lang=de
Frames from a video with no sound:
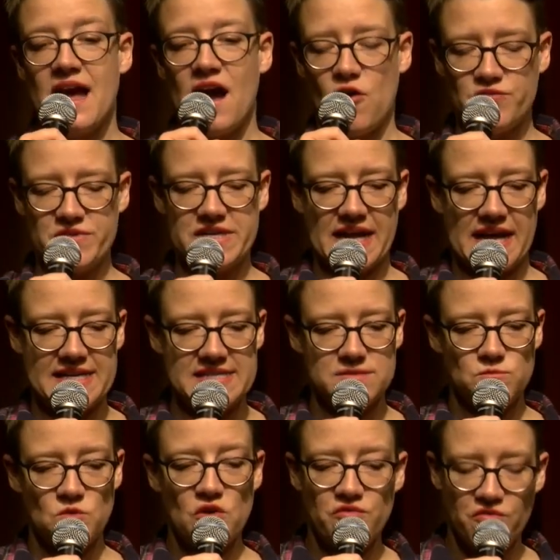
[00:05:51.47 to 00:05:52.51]
auf den
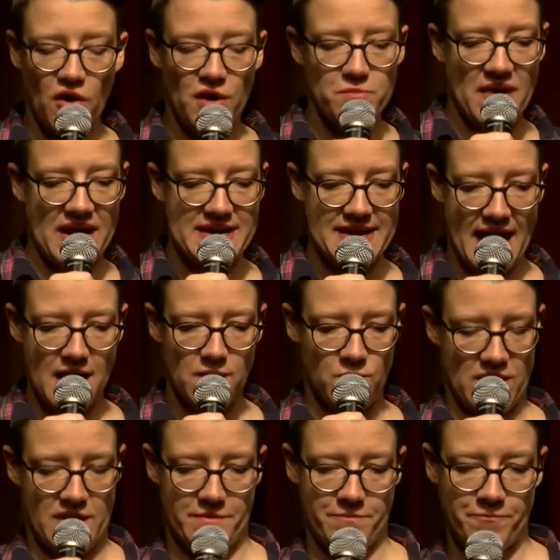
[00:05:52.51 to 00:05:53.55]
Restmüll von meinen
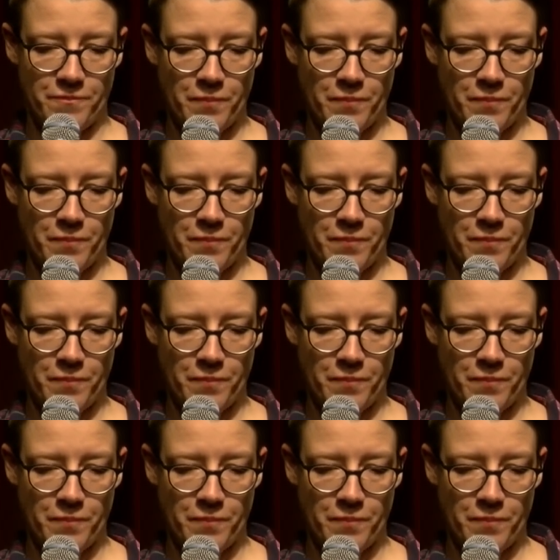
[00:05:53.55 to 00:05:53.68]
Nachbarn.